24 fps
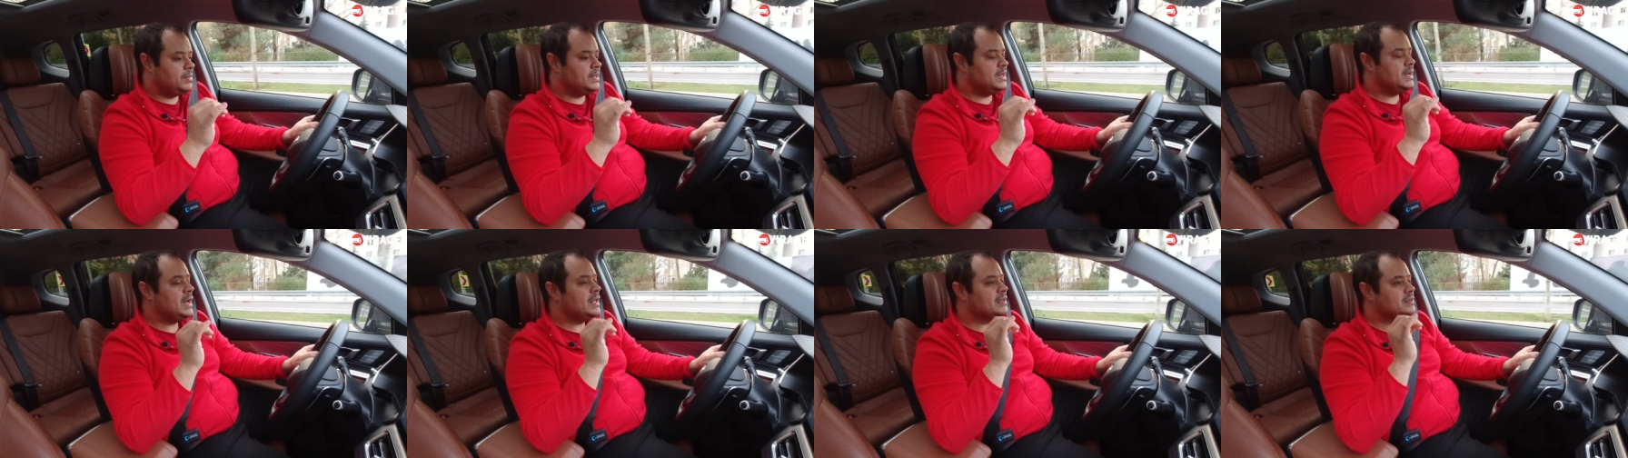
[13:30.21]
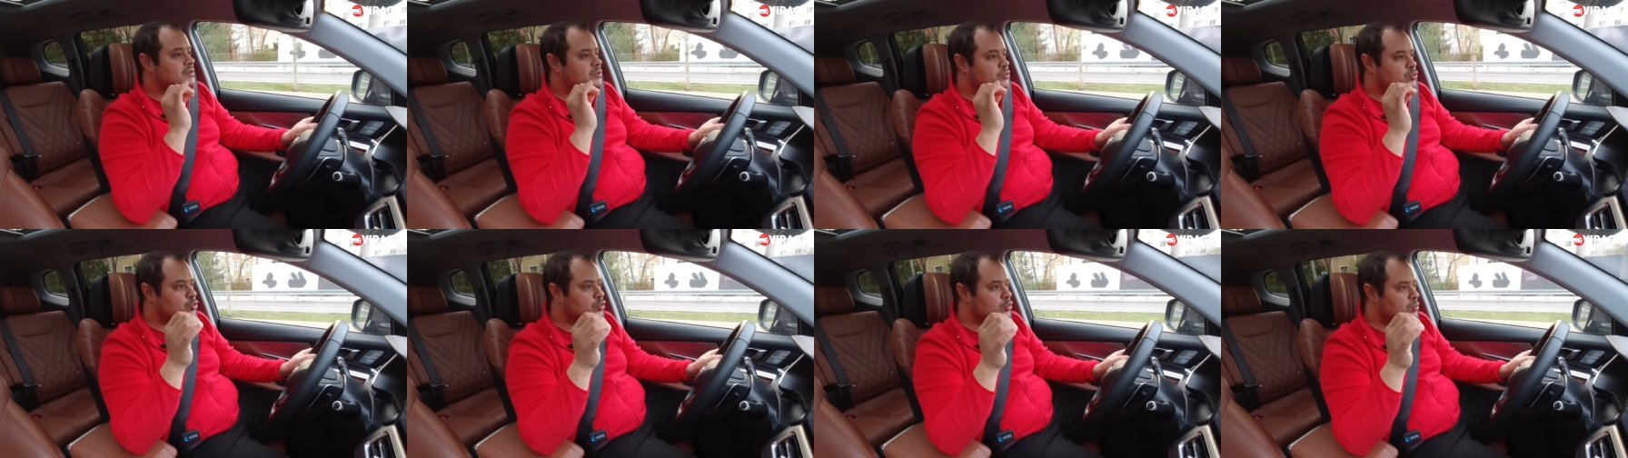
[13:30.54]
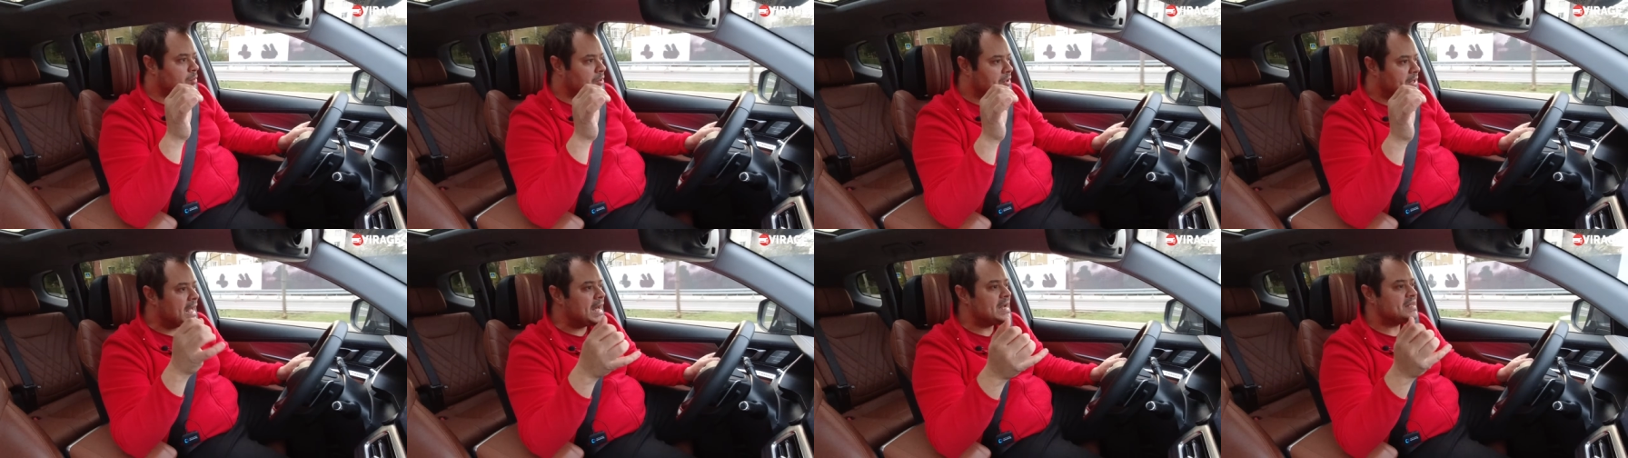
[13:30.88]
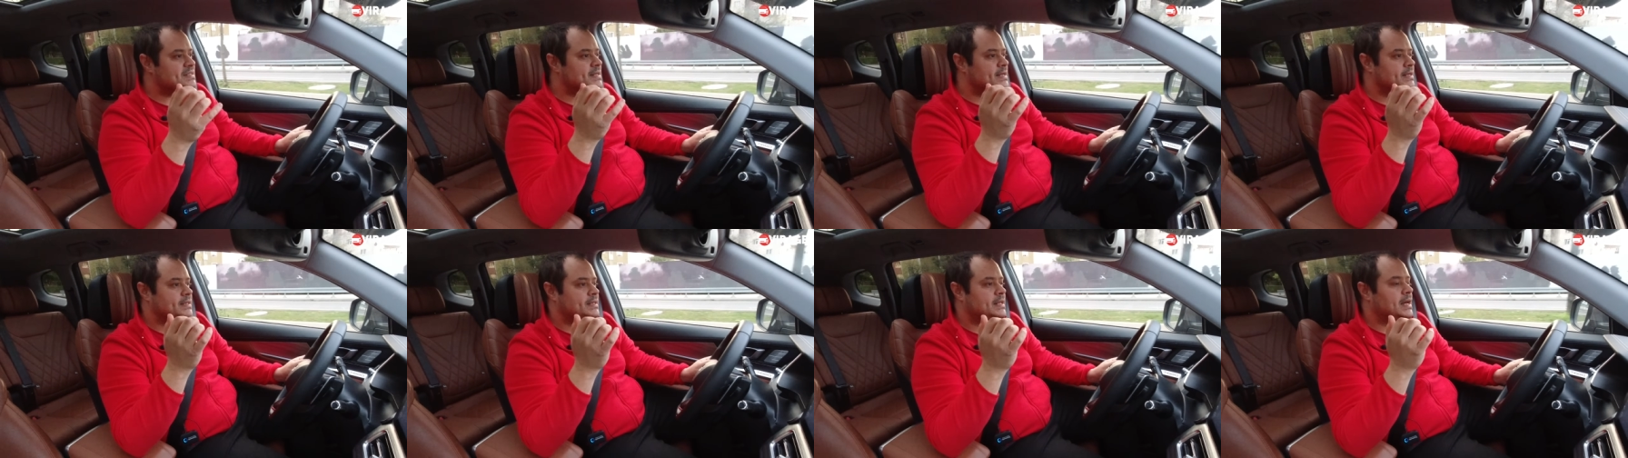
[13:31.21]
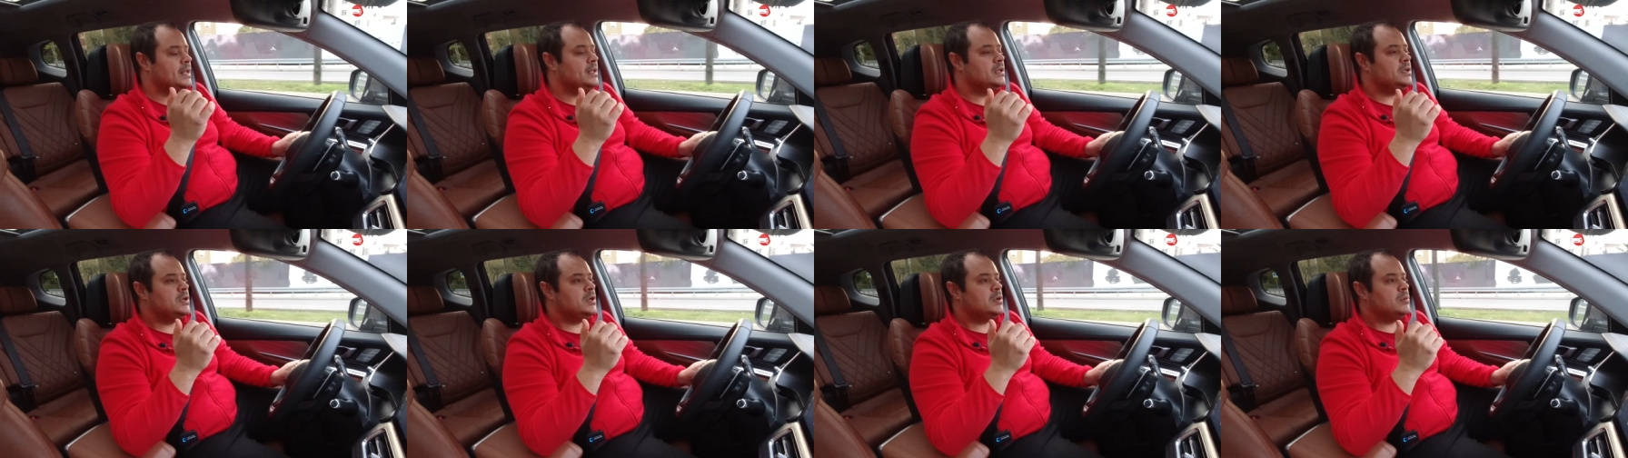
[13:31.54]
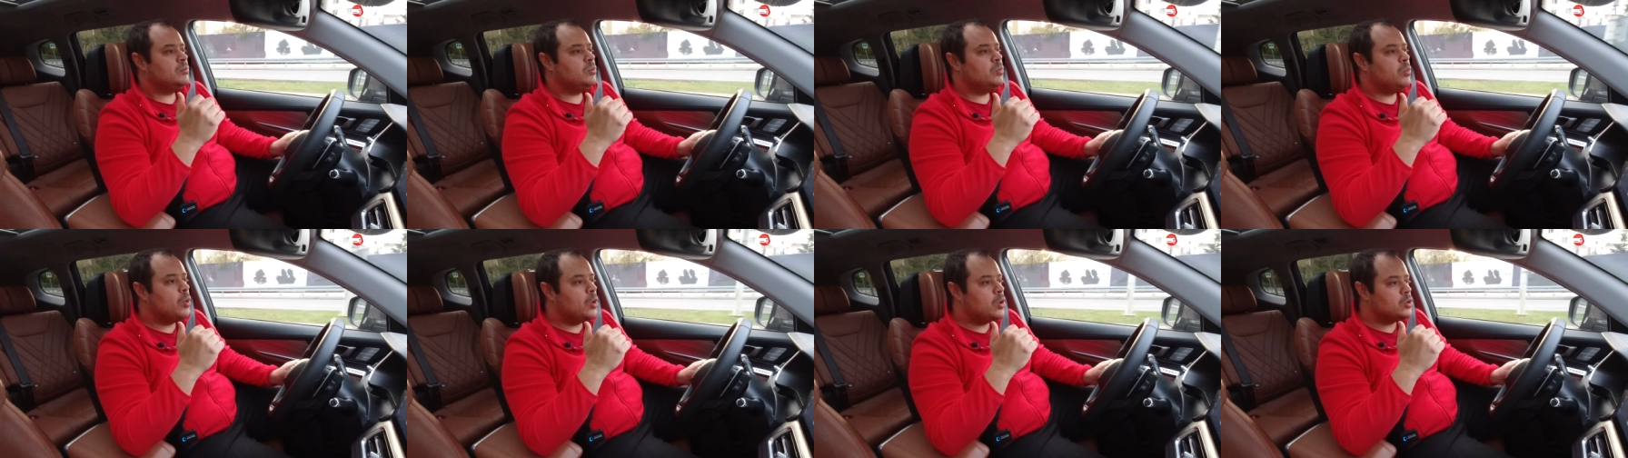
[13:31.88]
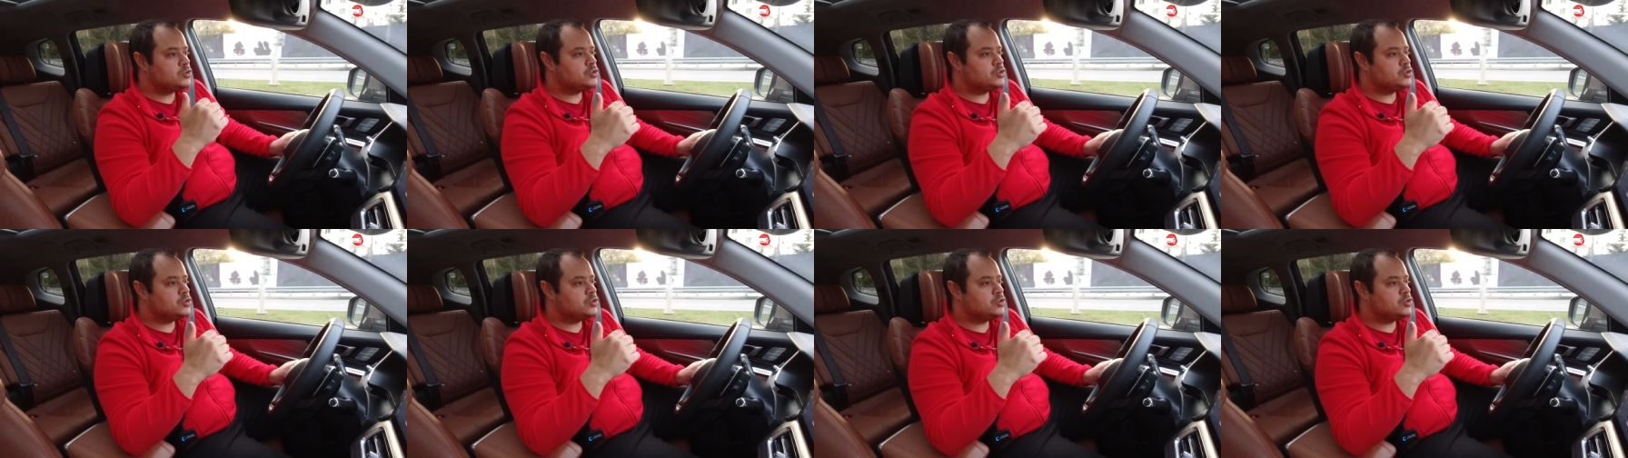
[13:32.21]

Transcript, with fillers: 1.6 turbo gerçekten bu